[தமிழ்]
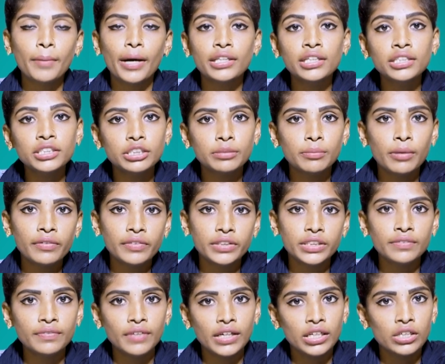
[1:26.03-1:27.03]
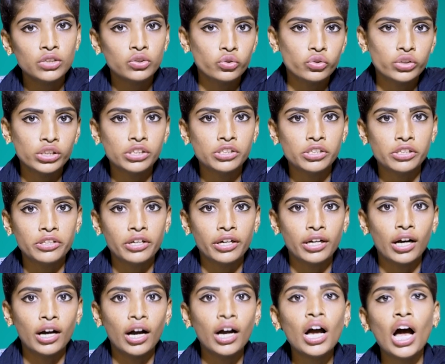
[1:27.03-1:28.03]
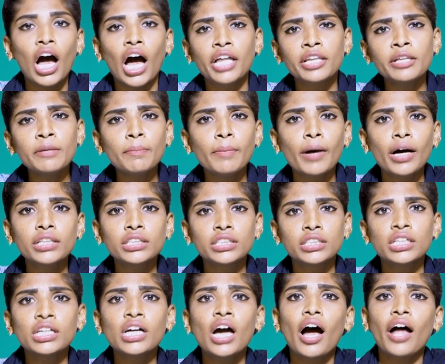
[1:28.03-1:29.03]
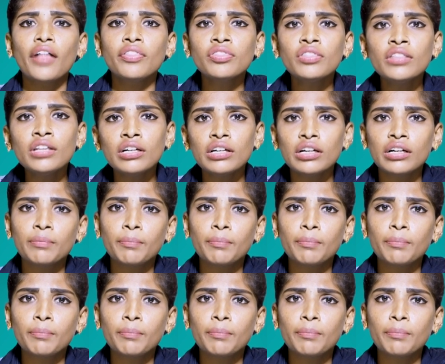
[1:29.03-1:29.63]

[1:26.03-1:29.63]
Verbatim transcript: பதற்றமா வந்து வெளியே சுத்திட்டு இருந்திருக்காங்க அதை பார்த்துட்டு அந்த